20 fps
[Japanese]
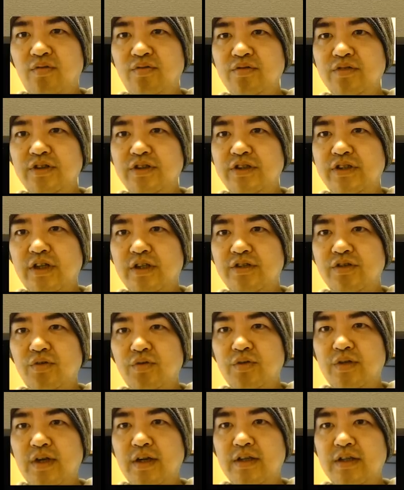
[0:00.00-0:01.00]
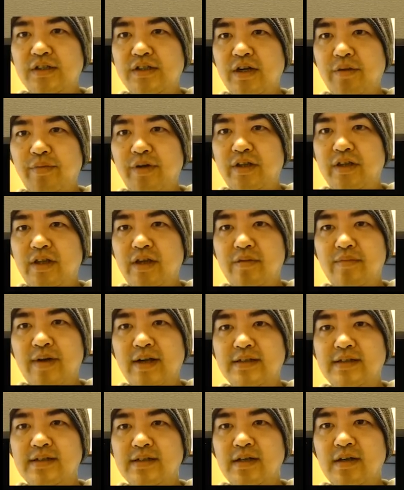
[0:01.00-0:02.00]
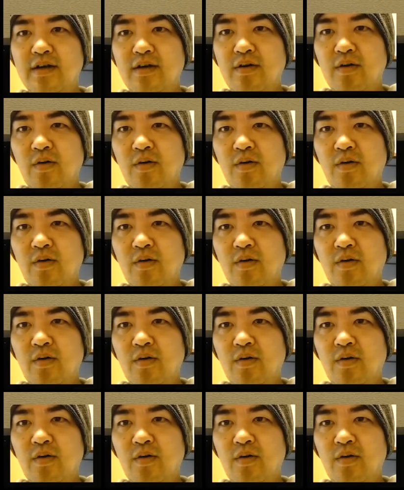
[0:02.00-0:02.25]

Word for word: オフにした状態で喋っています